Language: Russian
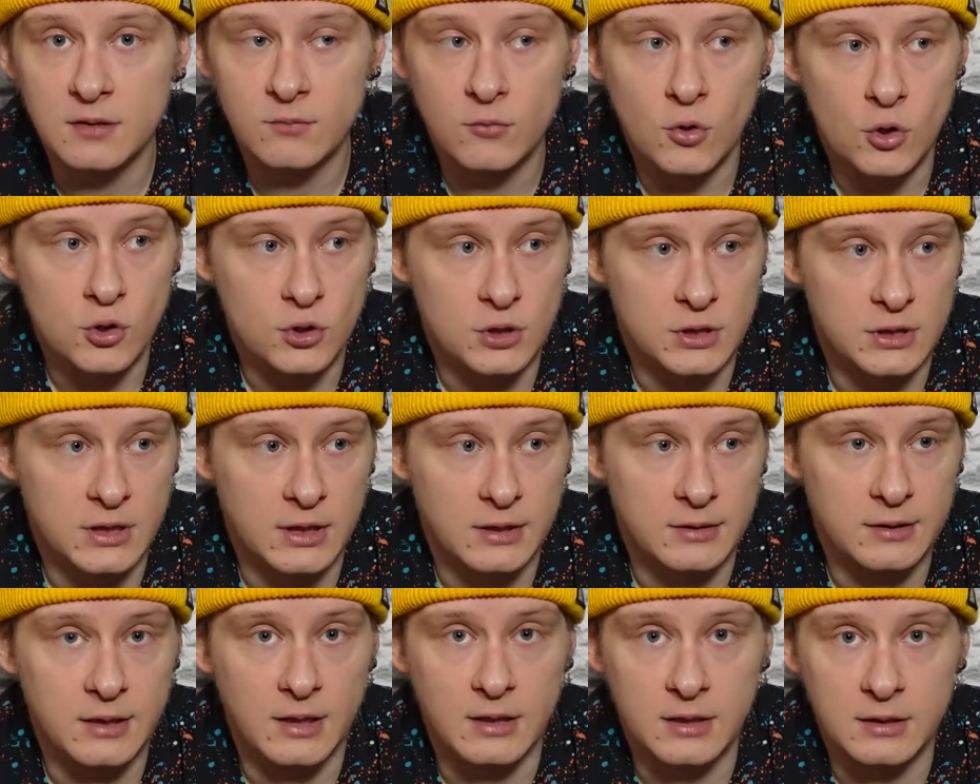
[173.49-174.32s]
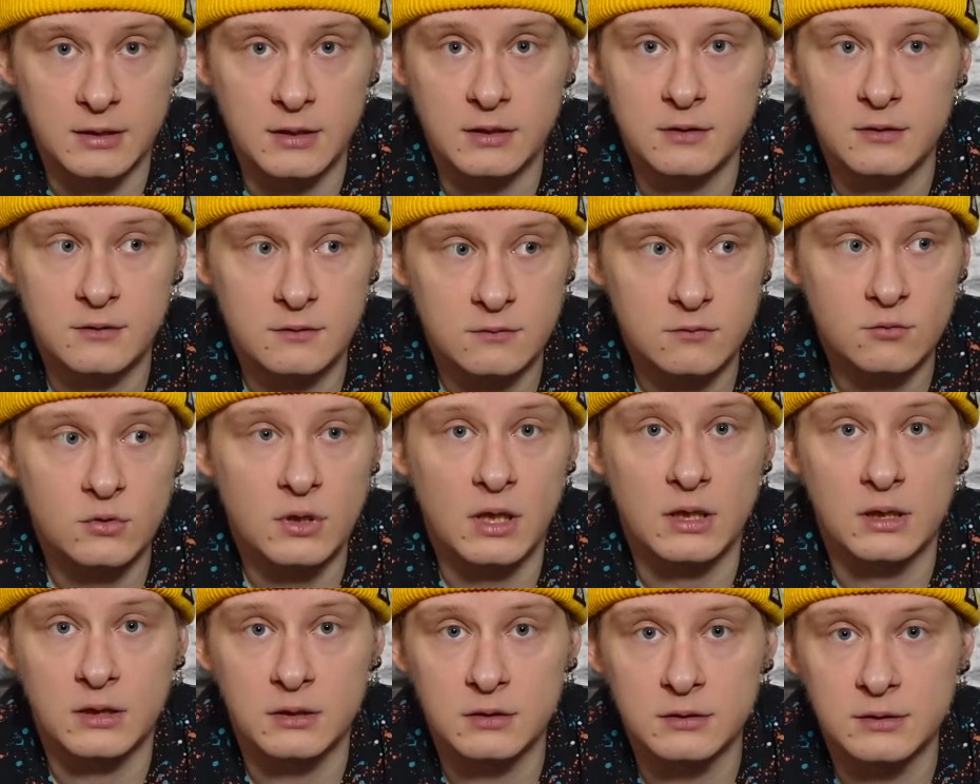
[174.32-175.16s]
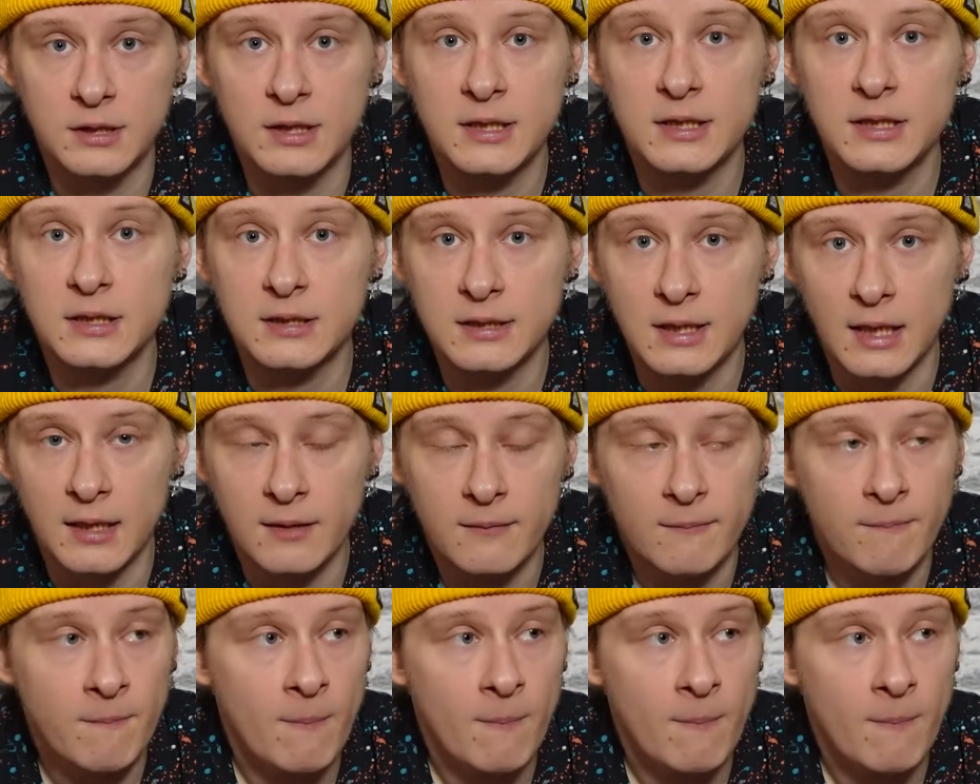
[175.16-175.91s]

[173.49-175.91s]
можно сказать так. Это, ну, как три кита.